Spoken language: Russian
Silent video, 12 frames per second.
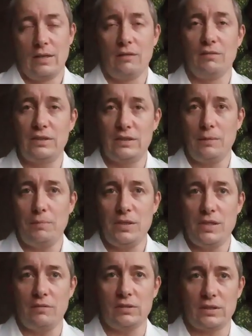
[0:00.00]

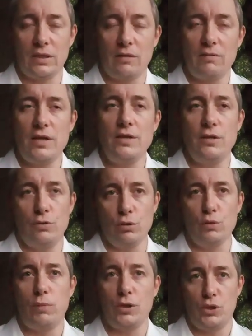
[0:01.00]
25 восстановление
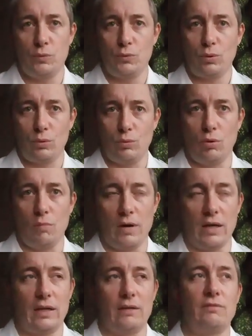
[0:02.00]
идет с большим трудом,
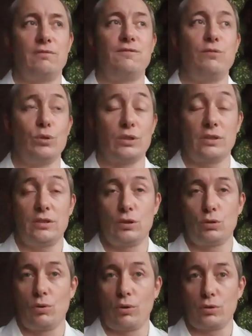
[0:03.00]
а в возрасте
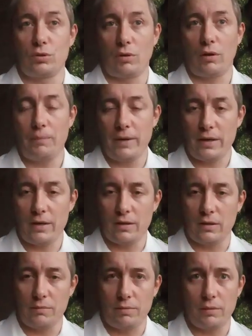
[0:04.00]
40-45
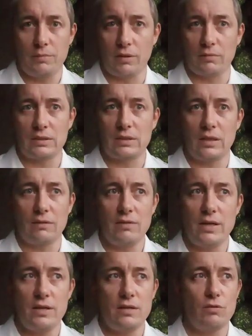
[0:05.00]
лет, например,
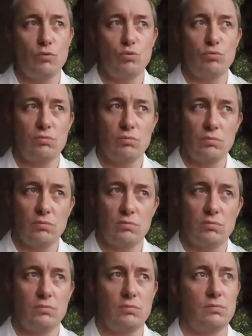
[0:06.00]
восстановление,
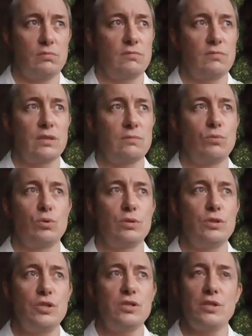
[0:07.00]
ну,
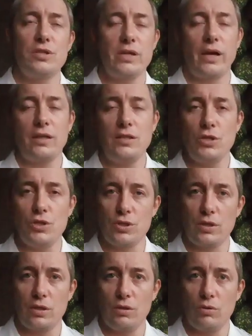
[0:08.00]
возможно, чисто
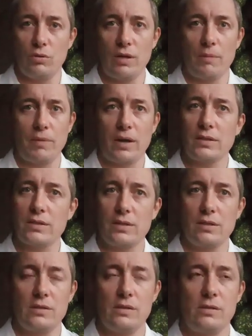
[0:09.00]
теоретически, но на
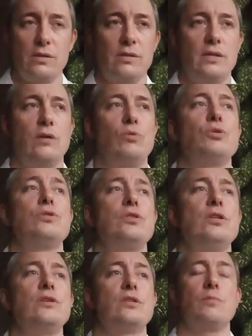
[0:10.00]
практике я очень
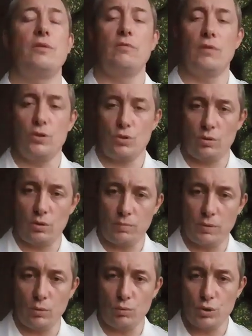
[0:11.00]
сильно сомневаюсь, что это
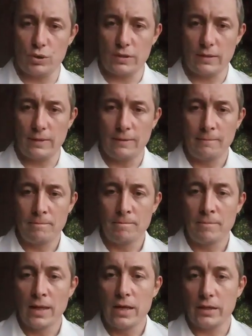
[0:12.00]
получится.
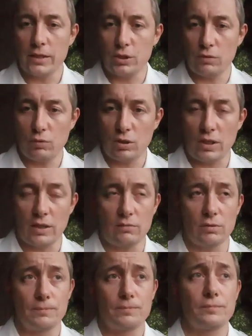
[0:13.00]
Так что вот
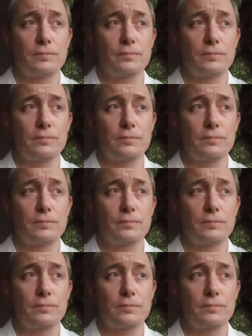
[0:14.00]
так вот.